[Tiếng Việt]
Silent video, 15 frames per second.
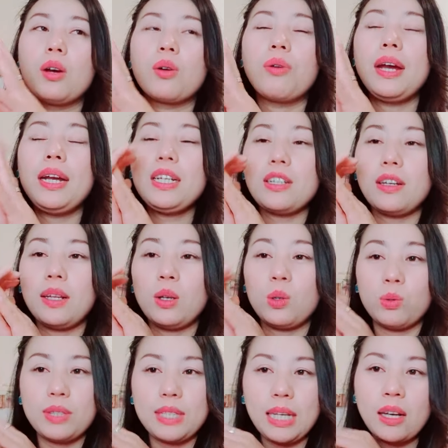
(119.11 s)
quá này sẽ là tiền
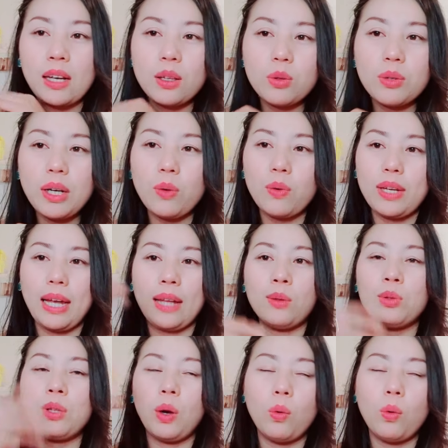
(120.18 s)
cụ chỉ hay thuốc nào ô giảm
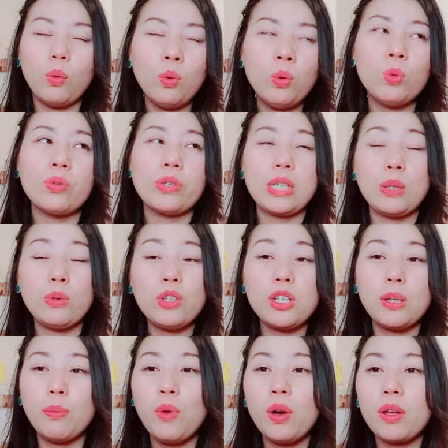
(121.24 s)
tu thầu cụ chỉ cụ
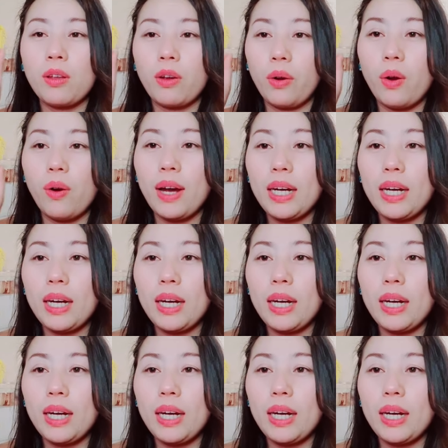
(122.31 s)
chỉ mua cho nó